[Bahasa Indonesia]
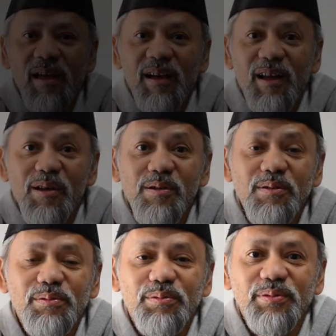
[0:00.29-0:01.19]

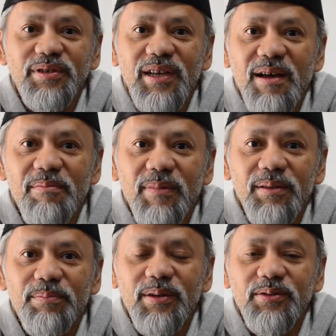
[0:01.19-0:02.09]
Halo,
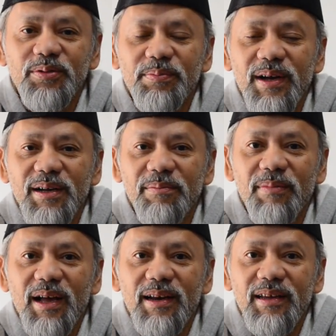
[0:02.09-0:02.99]
selamat berjumpa
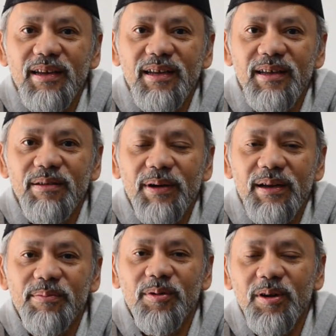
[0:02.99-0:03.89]
kembali di
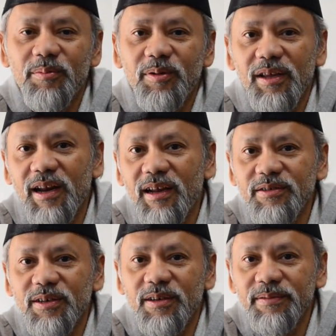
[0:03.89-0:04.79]
Padepokan Budi
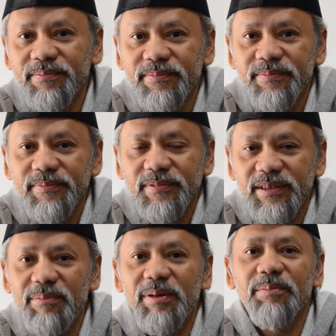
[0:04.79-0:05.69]
Raharjo.
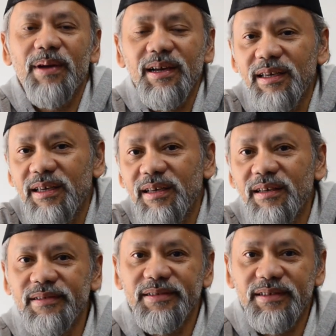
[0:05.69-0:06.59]
Selamat
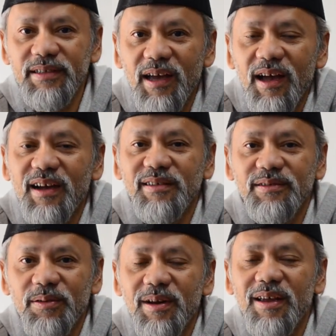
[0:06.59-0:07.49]
pagi, siang,
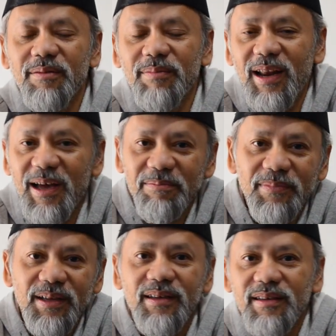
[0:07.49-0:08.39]
sore,
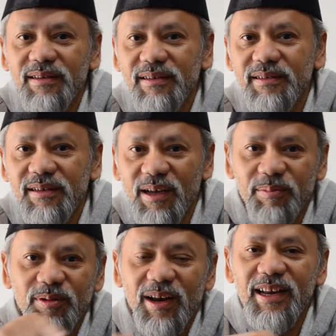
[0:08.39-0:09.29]
malam. Ini
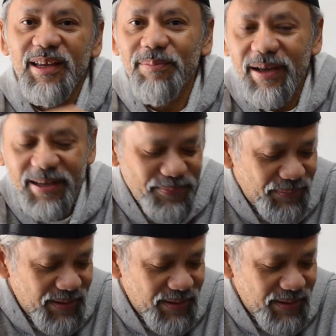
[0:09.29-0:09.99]
kebetulan lagi pagi.